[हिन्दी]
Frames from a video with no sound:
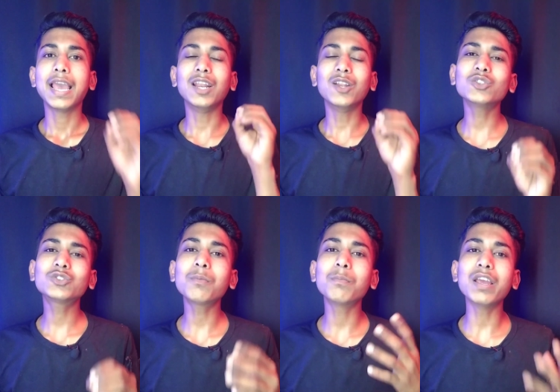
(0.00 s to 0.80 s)
हेलो
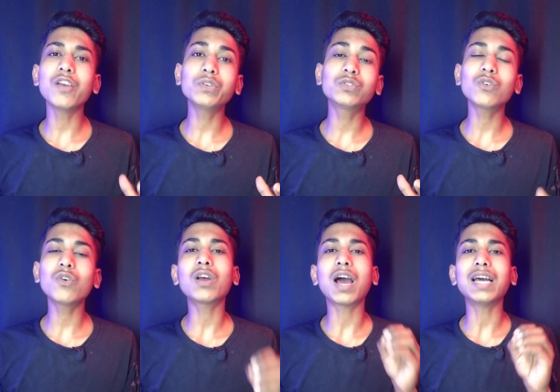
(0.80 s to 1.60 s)
दोस्तों मैं हूं विष्णु
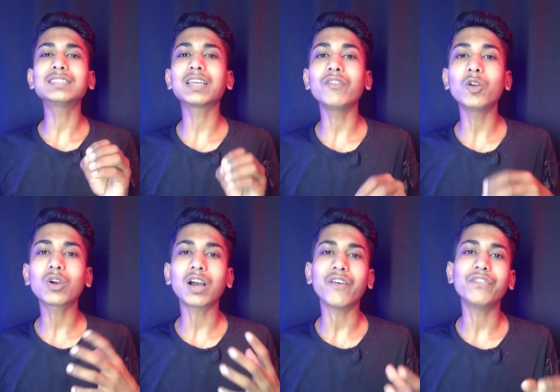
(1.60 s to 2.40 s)
और आज का वीडियो
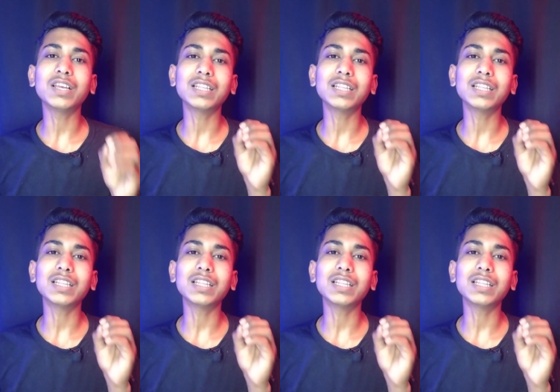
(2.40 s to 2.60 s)
काफ़ी